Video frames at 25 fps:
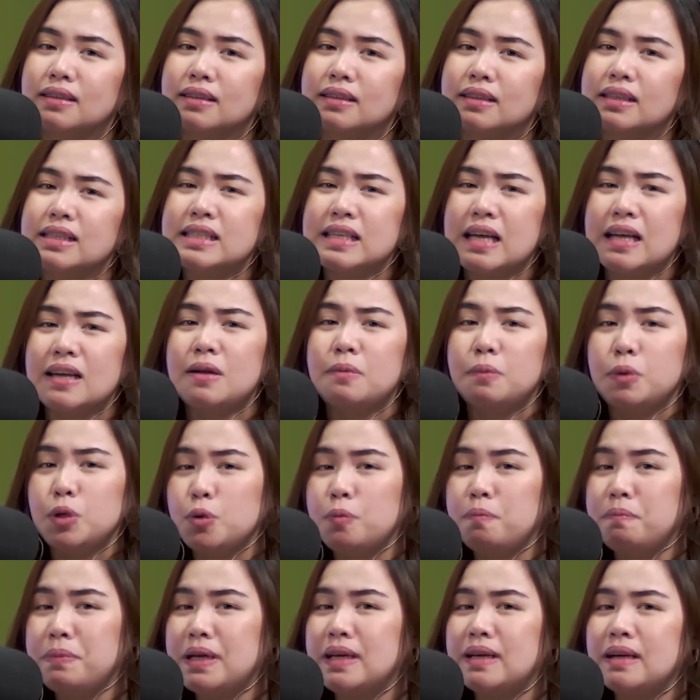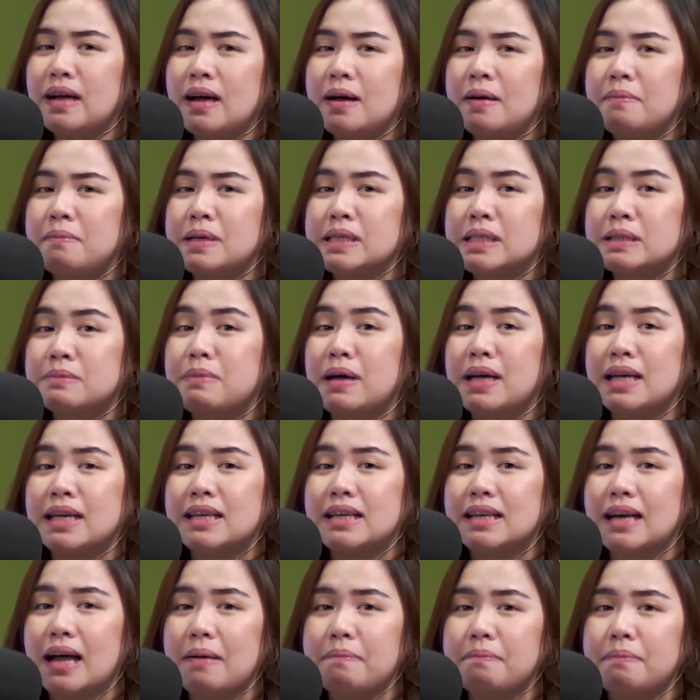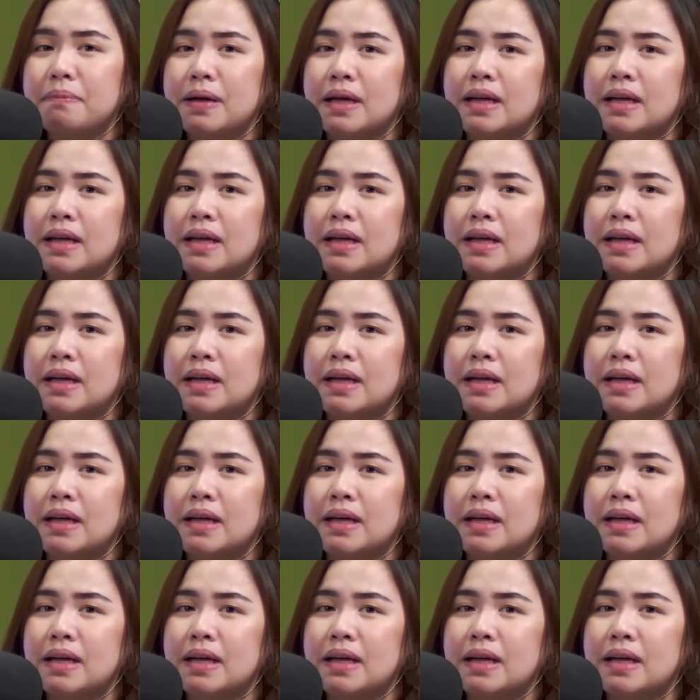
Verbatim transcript: Kasi alam mo yung pinaka mas mahirap